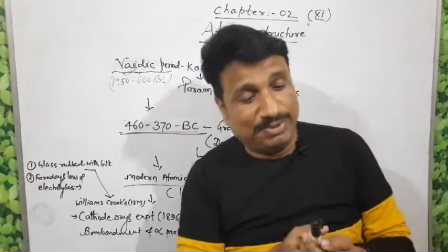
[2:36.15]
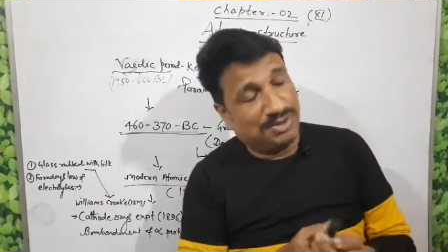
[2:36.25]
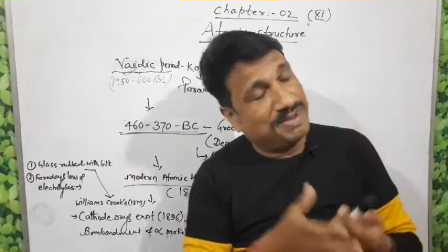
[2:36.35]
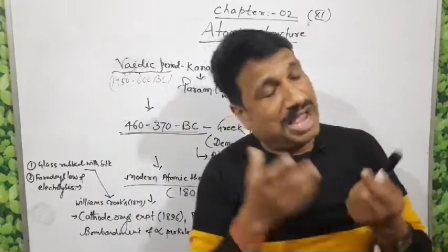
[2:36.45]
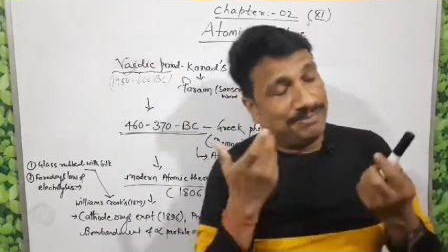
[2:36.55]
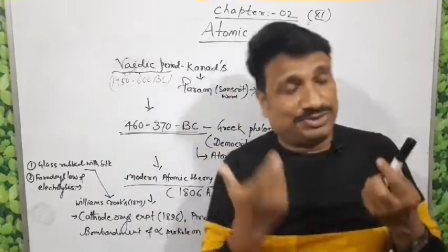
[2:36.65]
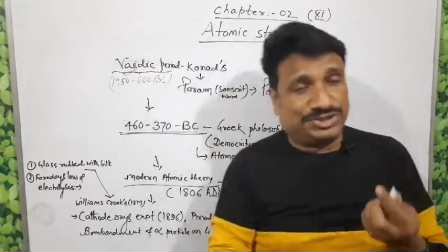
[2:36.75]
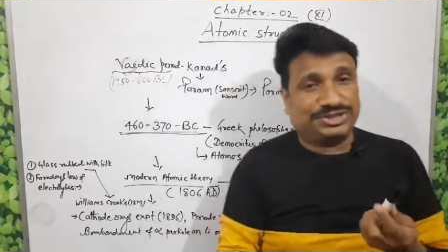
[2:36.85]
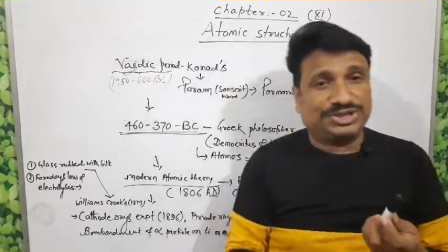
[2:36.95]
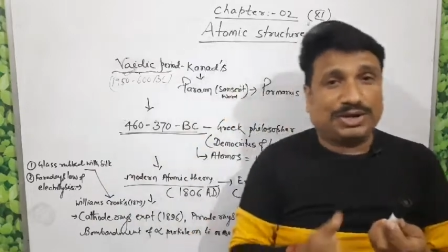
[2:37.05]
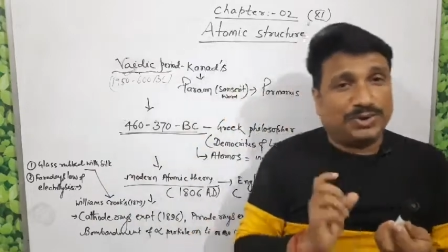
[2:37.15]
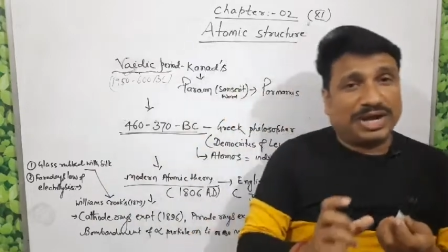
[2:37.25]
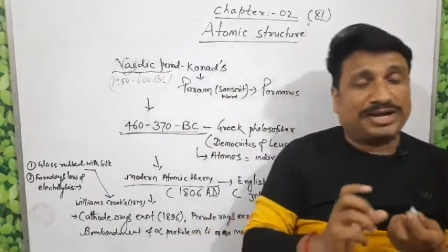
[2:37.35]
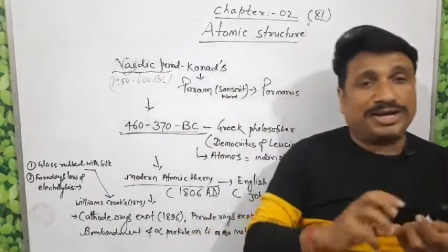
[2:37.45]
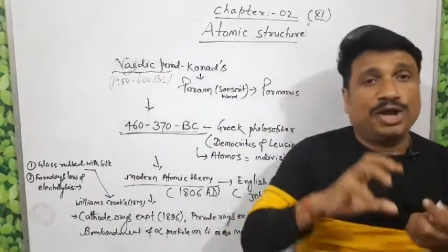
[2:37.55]
बुक में आप चर्चा
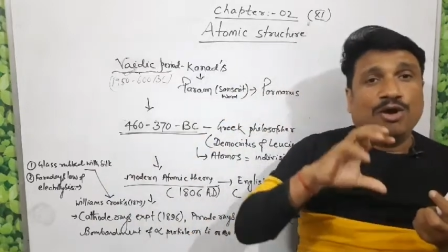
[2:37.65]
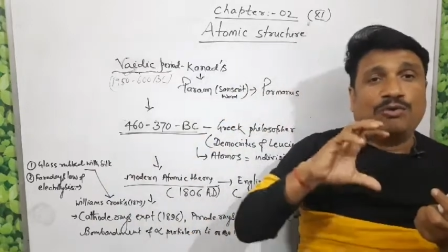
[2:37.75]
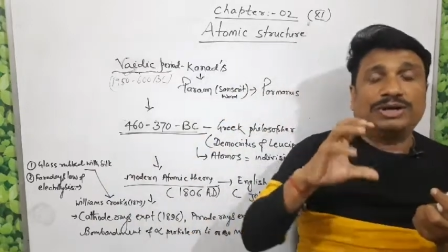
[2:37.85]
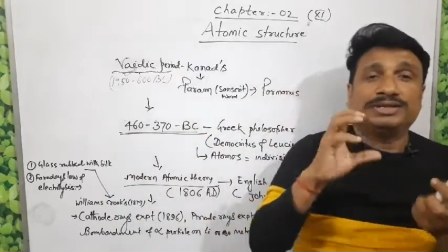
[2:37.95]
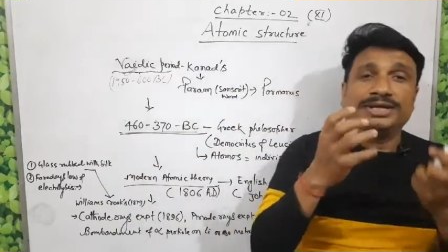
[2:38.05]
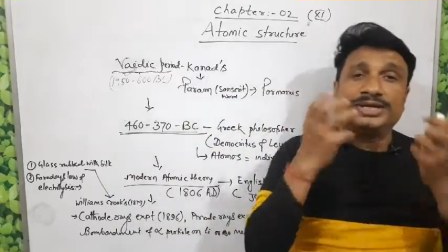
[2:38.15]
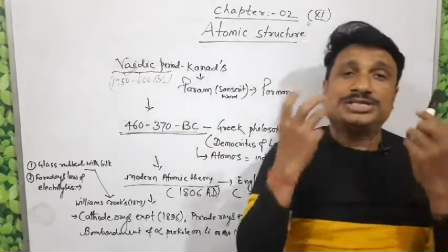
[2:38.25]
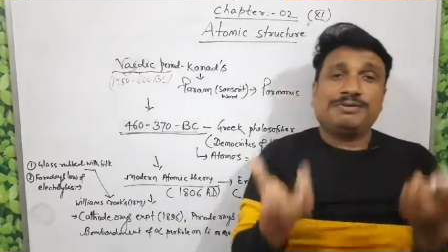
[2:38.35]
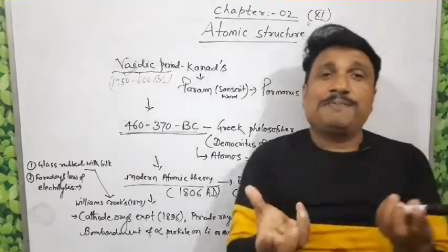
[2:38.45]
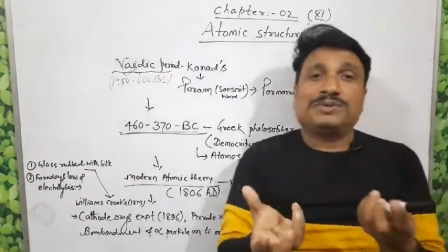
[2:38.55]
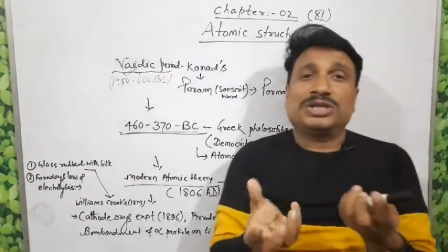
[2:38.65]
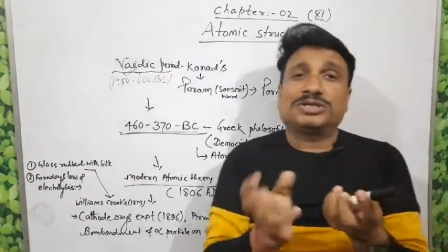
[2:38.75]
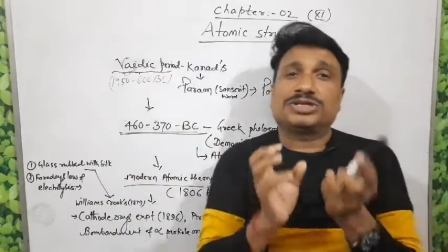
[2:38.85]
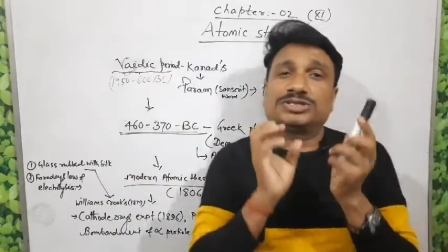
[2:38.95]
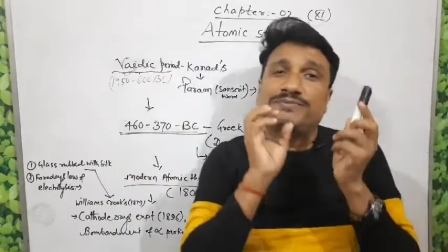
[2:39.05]
होगा कि वर्ड किसी भी
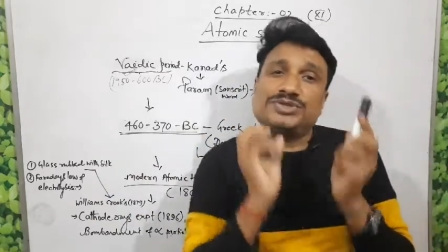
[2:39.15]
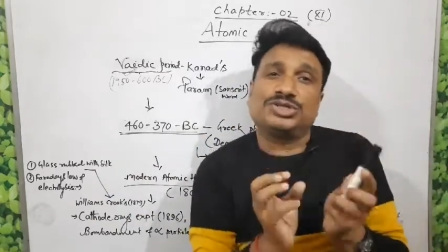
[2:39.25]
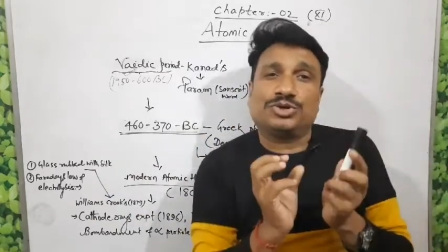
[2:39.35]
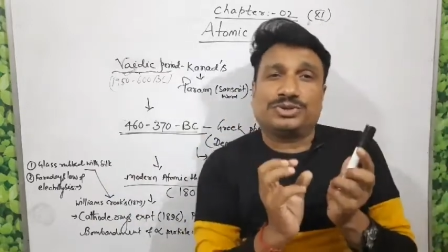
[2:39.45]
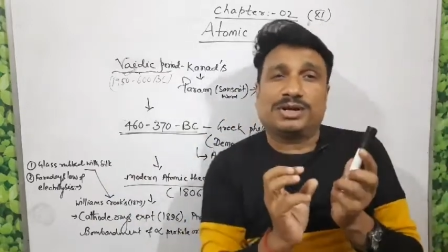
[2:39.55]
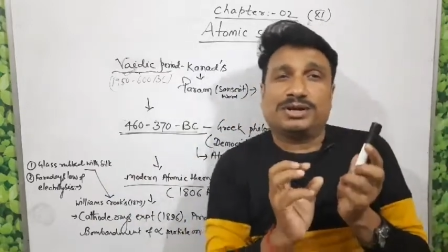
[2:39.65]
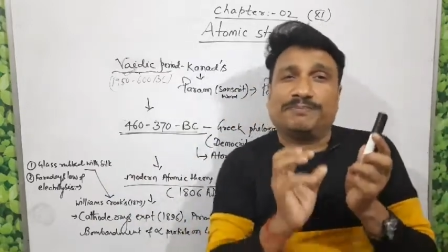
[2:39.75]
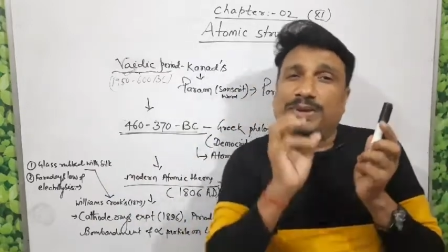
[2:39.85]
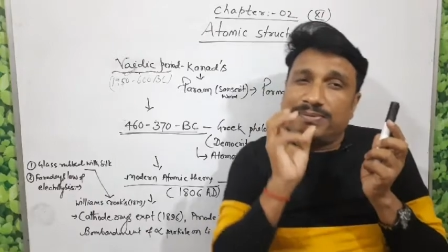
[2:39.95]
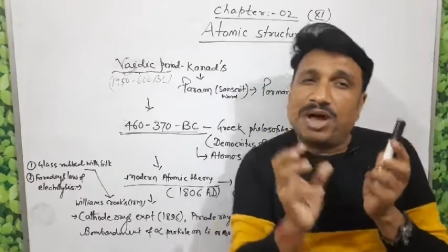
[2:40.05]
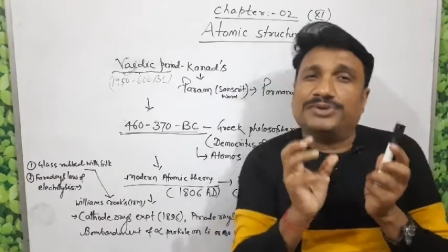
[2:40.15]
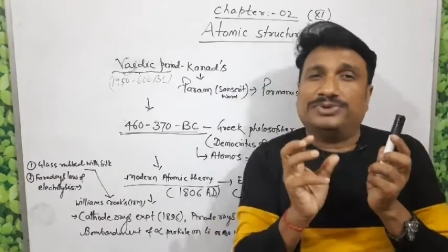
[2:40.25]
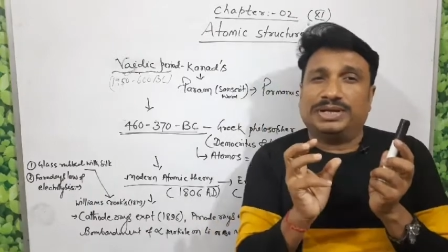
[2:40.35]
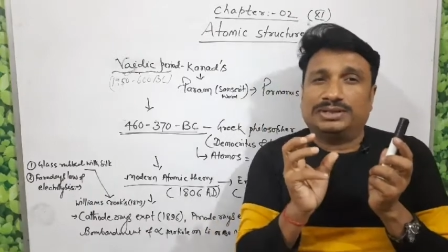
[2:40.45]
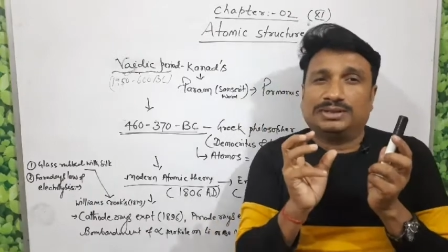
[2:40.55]
पदार्थ का सबसे छोटा कण परमाणु है